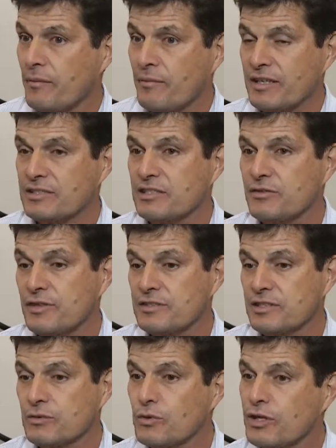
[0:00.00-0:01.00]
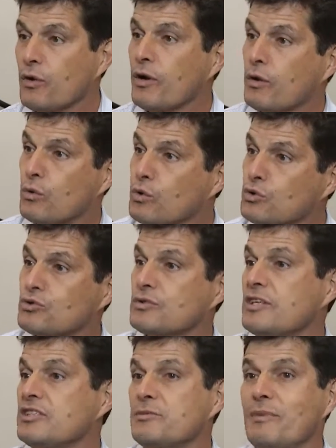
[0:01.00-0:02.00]
para a gente fazer com que o recurso
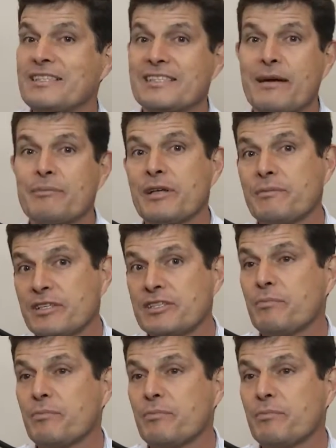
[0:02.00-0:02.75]
seja mais rapidamente